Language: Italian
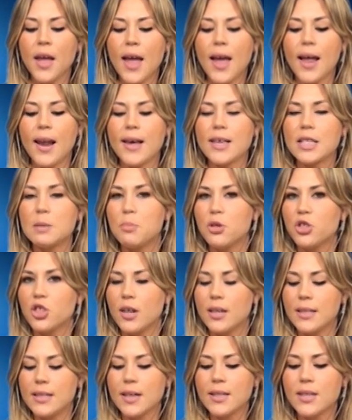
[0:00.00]
e la
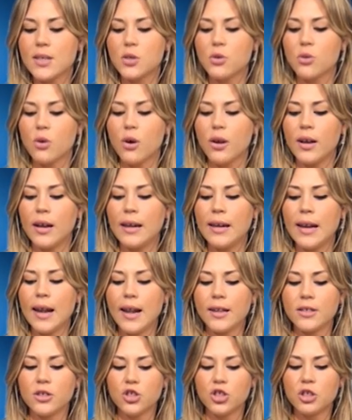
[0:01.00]
specializzazione
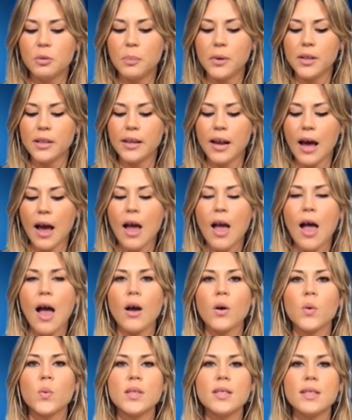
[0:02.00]
nella disciplina
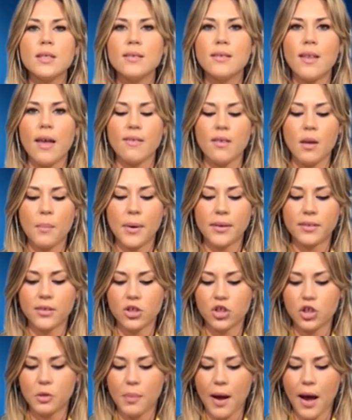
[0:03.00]
a cui si intende
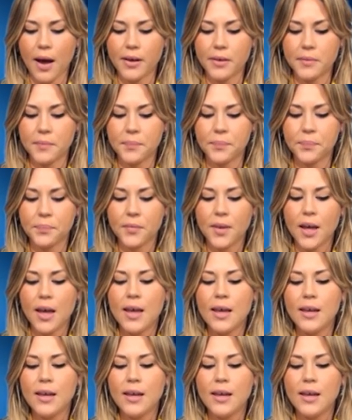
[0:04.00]
partecipare.